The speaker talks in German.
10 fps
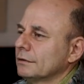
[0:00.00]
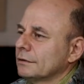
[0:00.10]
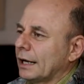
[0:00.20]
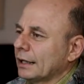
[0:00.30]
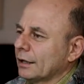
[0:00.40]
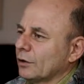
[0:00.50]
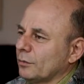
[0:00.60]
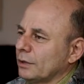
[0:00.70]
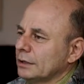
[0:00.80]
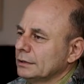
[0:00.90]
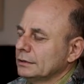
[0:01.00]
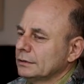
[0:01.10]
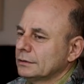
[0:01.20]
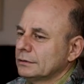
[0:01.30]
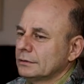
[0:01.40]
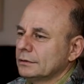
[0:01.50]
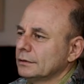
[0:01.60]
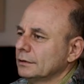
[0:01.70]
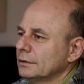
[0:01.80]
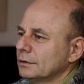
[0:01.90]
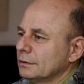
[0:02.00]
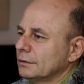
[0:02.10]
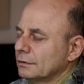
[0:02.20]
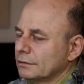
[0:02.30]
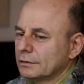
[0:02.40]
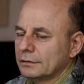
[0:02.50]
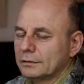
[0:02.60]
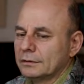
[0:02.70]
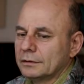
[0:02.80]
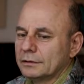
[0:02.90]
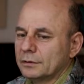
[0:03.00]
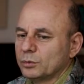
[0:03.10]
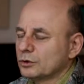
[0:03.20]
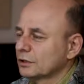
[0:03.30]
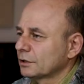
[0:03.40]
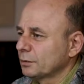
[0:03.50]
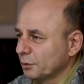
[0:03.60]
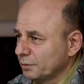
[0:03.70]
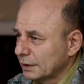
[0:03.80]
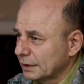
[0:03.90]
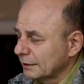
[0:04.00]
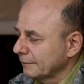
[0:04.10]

reingekommen ist in, in, in die Bundesrepublik.